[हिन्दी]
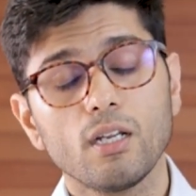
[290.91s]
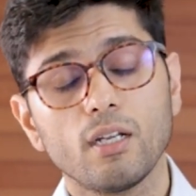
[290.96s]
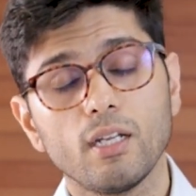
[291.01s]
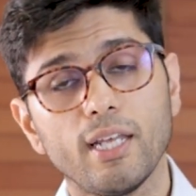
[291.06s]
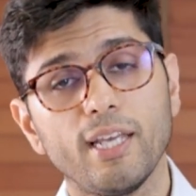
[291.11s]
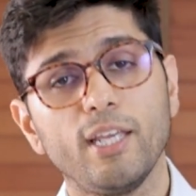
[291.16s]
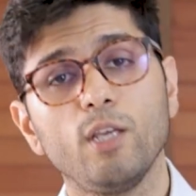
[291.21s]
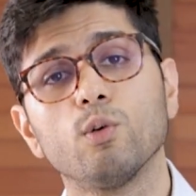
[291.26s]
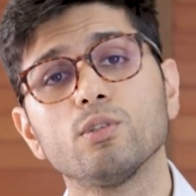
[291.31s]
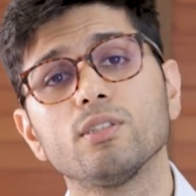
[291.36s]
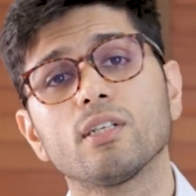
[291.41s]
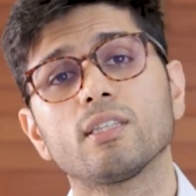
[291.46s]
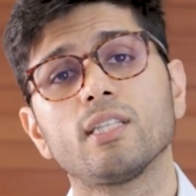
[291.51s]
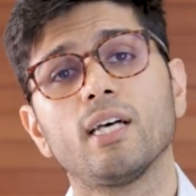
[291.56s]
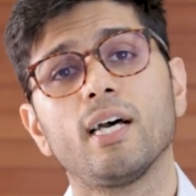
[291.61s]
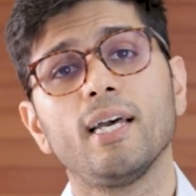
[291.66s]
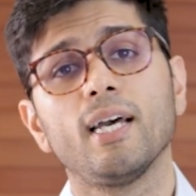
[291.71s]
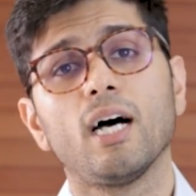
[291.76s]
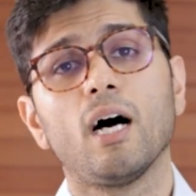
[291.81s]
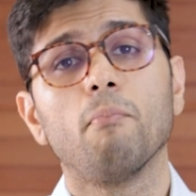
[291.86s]
नहीं हो
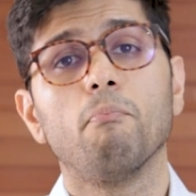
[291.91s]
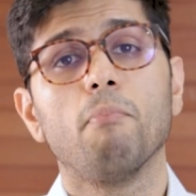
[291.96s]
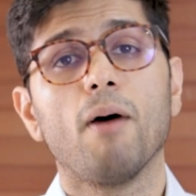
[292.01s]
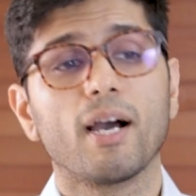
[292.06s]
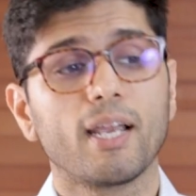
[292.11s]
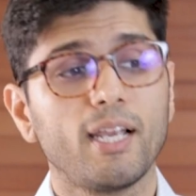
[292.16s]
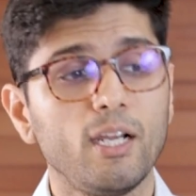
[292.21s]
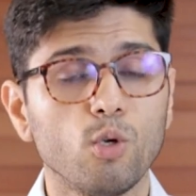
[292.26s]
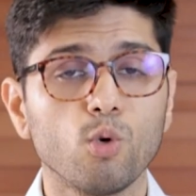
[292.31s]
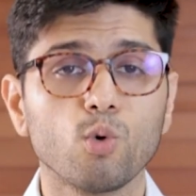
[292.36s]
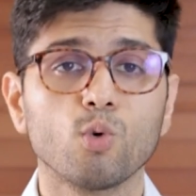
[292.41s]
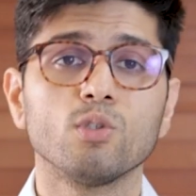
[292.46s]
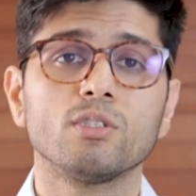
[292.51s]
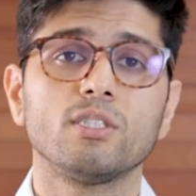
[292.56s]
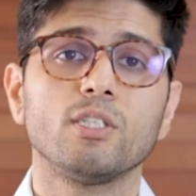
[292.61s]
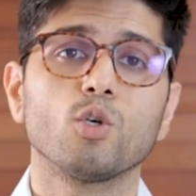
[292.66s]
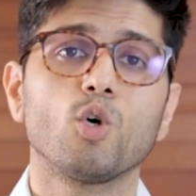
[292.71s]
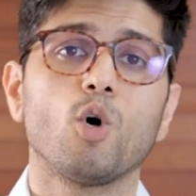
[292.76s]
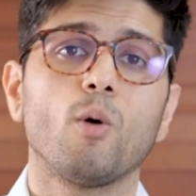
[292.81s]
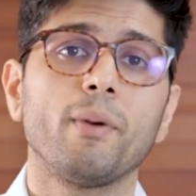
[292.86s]
सकता है आप बाकी लोगों
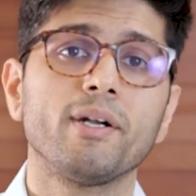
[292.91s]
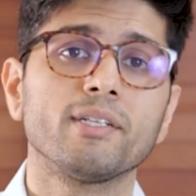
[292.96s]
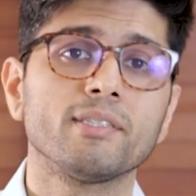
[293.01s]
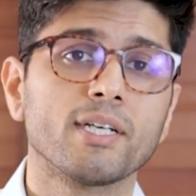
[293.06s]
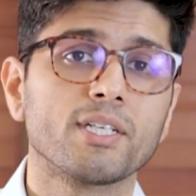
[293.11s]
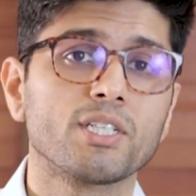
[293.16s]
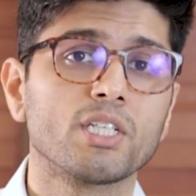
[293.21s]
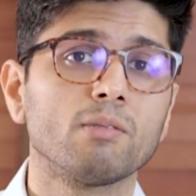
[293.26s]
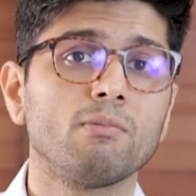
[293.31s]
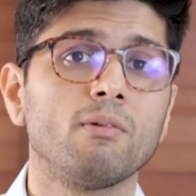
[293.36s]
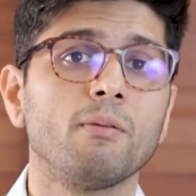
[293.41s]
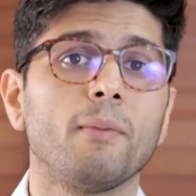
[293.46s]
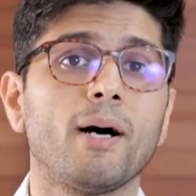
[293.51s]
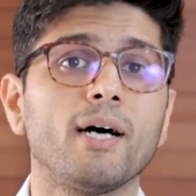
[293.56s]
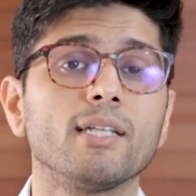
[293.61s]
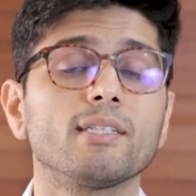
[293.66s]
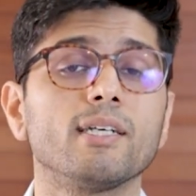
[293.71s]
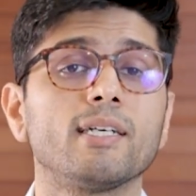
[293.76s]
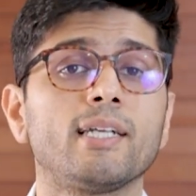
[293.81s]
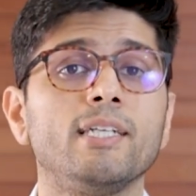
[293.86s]
से कमेंट सेक्शन में
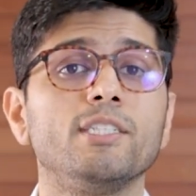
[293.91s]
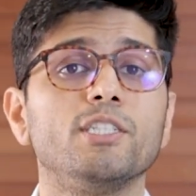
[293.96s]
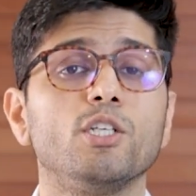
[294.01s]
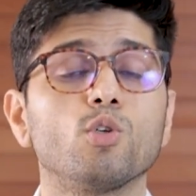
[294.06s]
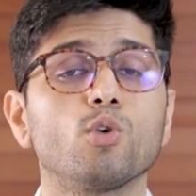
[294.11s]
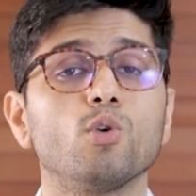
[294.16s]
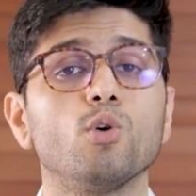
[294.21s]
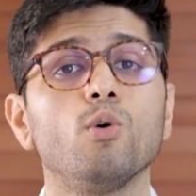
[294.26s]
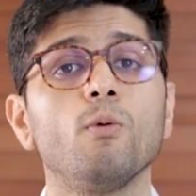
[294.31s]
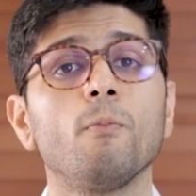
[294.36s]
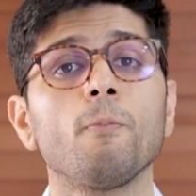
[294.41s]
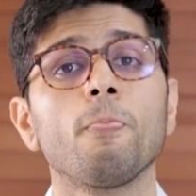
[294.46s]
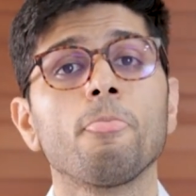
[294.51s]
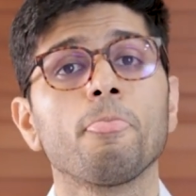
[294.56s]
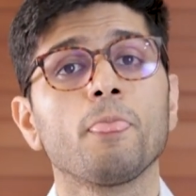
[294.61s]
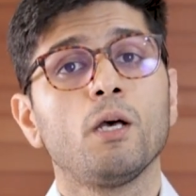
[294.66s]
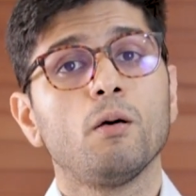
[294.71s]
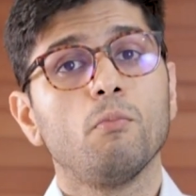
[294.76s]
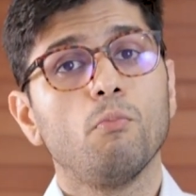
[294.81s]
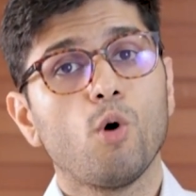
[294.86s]
बात करें जिनको
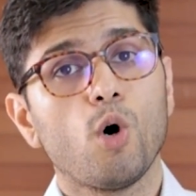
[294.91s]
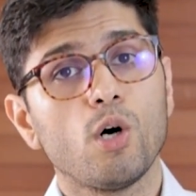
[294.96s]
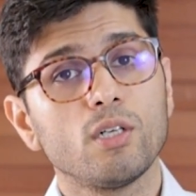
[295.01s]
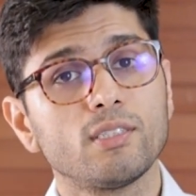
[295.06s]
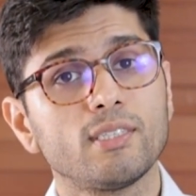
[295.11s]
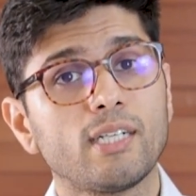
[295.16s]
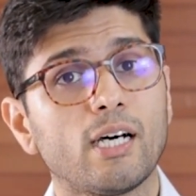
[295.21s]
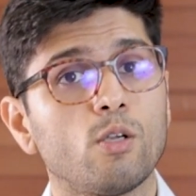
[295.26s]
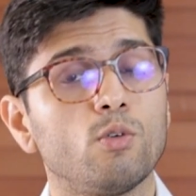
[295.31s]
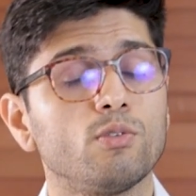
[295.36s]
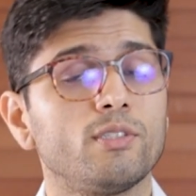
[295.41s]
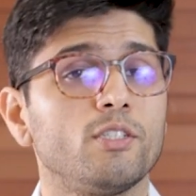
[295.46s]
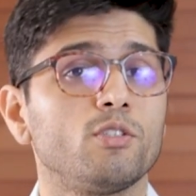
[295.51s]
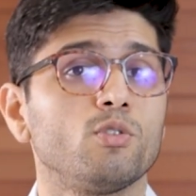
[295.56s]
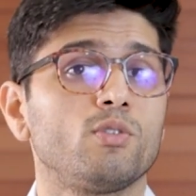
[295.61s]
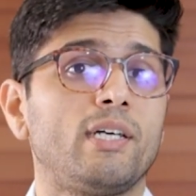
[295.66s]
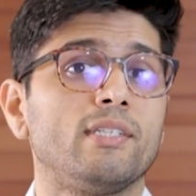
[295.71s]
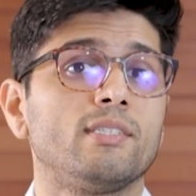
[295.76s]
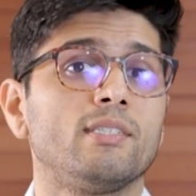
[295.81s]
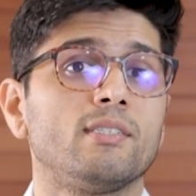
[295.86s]
बहुत सालों से
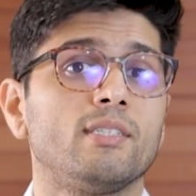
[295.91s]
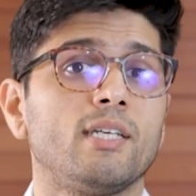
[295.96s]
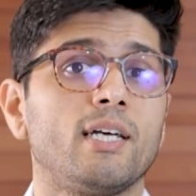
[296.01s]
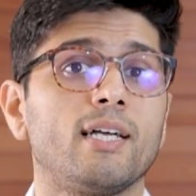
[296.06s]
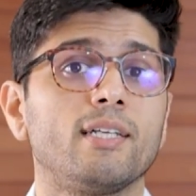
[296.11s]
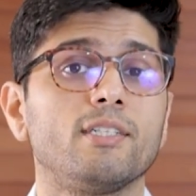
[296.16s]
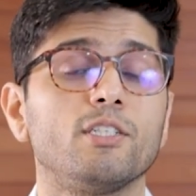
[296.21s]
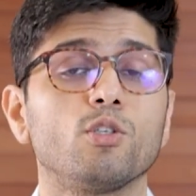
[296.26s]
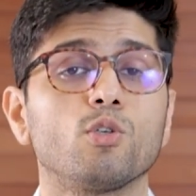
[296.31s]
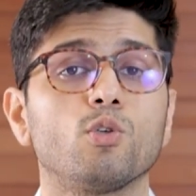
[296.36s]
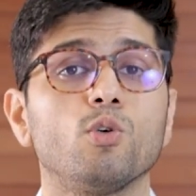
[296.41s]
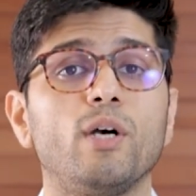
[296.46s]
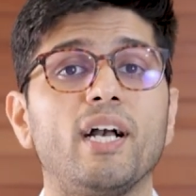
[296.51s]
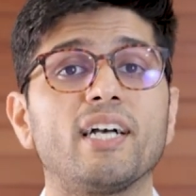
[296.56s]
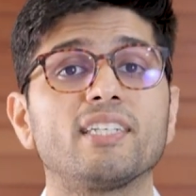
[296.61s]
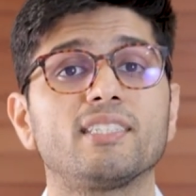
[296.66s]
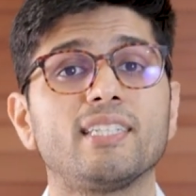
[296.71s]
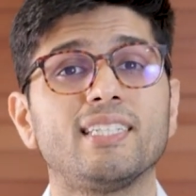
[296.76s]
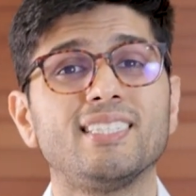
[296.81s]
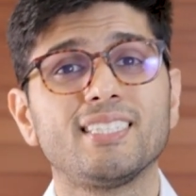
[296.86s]
सोराइसिस है या जिनको
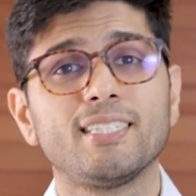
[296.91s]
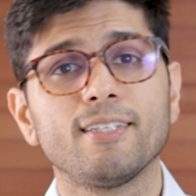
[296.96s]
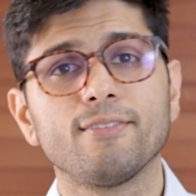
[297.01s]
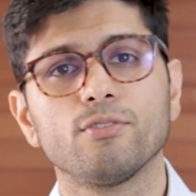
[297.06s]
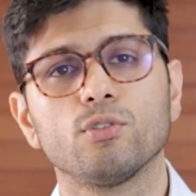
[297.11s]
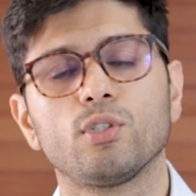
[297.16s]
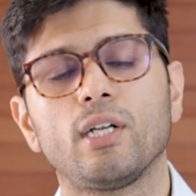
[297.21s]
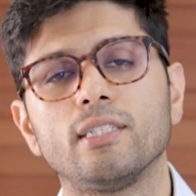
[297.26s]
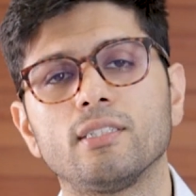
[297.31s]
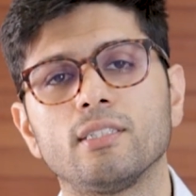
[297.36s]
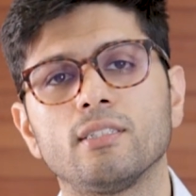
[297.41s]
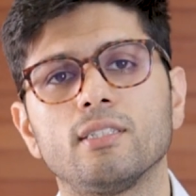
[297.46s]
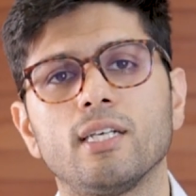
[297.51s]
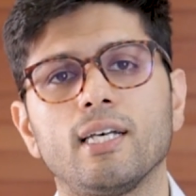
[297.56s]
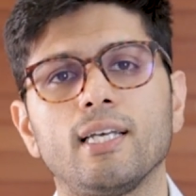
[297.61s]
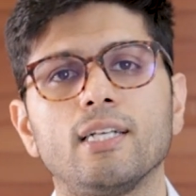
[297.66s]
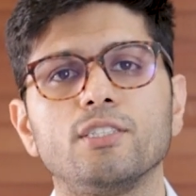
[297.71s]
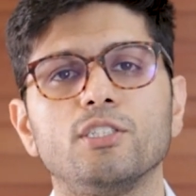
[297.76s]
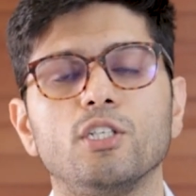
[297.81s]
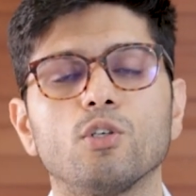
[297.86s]
एक्सटेंसिव सोराइसिस
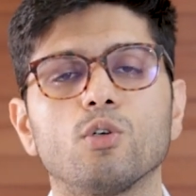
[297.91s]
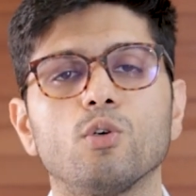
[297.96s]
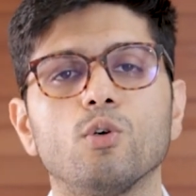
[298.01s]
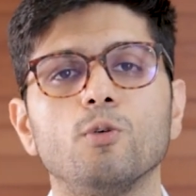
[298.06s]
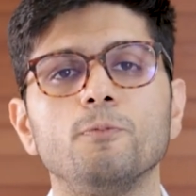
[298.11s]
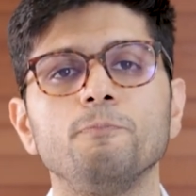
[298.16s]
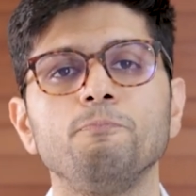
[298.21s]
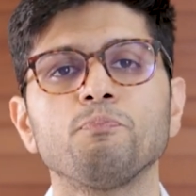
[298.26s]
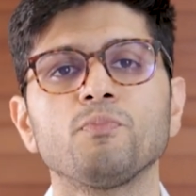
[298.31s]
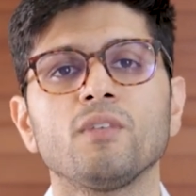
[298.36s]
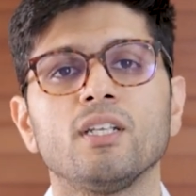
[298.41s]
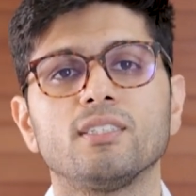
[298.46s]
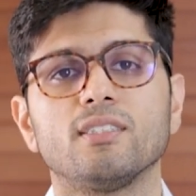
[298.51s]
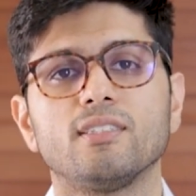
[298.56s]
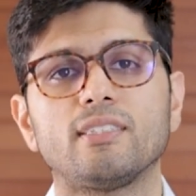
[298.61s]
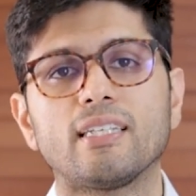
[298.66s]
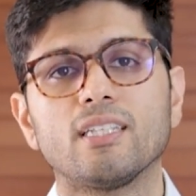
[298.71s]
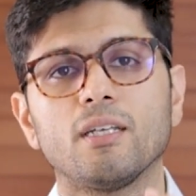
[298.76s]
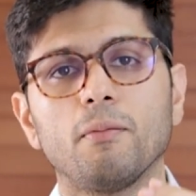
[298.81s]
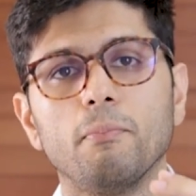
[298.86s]
है या जिनको
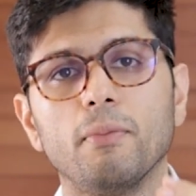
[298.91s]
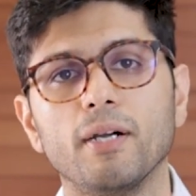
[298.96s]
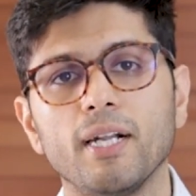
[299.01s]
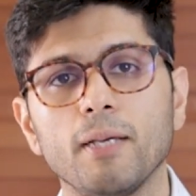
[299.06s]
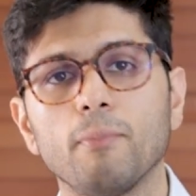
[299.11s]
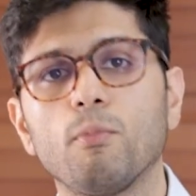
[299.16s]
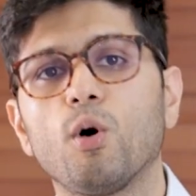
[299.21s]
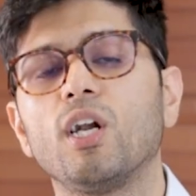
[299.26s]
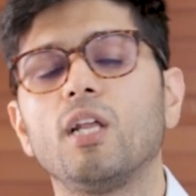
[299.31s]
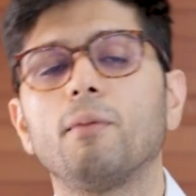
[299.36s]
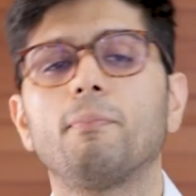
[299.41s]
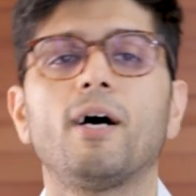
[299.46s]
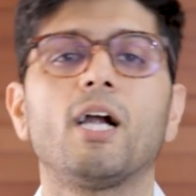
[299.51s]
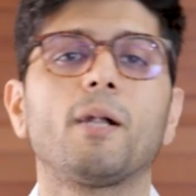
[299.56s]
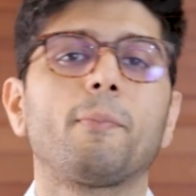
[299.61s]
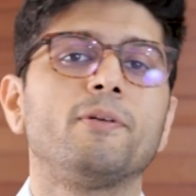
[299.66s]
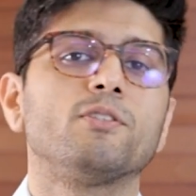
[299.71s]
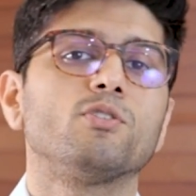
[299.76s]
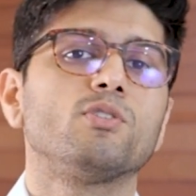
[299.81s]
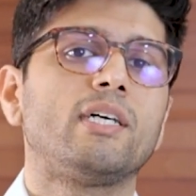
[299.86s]
ज़्यादा बड़े बॉडी
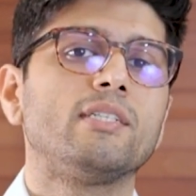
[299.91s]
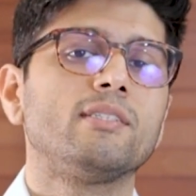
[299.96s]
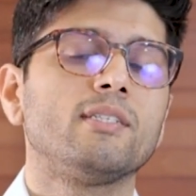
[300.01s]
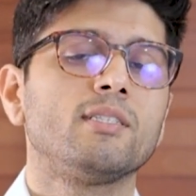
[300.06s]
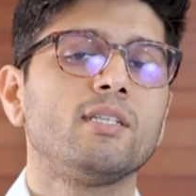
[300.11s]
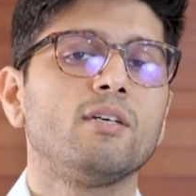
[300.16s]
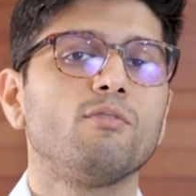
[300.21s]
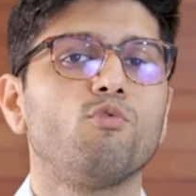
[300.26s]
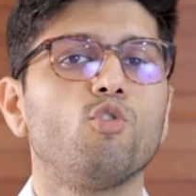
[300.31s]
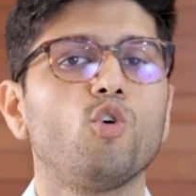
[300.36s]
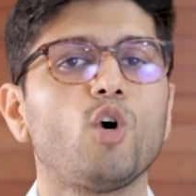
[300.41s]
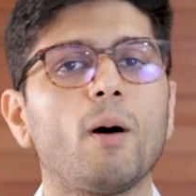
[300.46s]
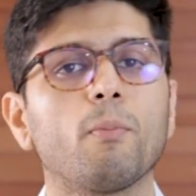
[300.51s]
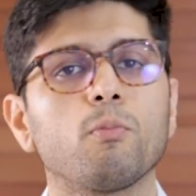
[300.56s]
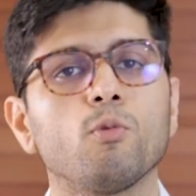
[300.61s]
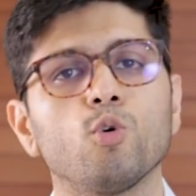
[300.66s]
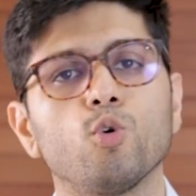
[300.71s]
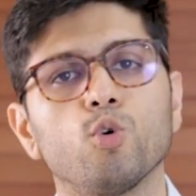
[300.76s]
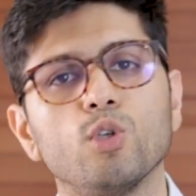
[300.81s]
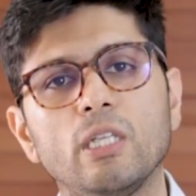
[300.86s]
पार्ट पे सोराइसिस है वो
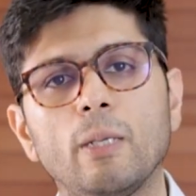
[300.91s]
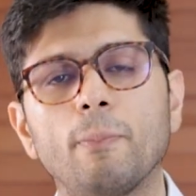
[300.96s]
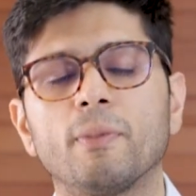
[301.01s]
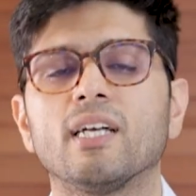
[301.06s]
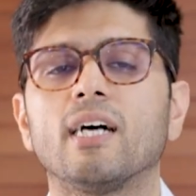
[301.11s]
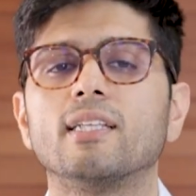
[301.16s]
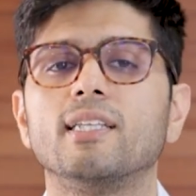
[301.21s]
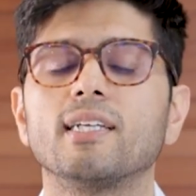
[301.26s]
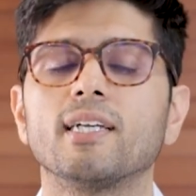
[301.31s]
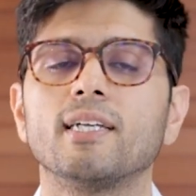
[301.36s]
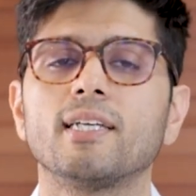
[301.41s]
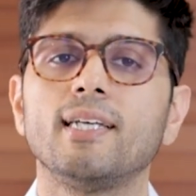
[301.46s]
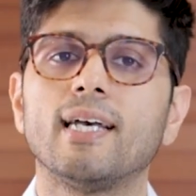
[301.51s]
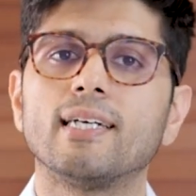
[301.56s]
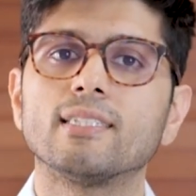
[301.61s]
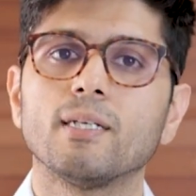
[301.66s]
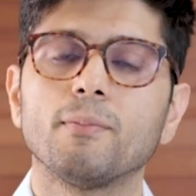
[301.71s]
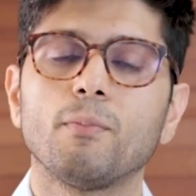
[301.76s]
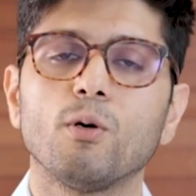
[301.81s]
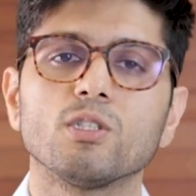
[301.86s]
आपको खुद ही बता देंगे कि
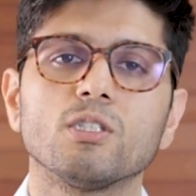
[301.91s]
ऐसा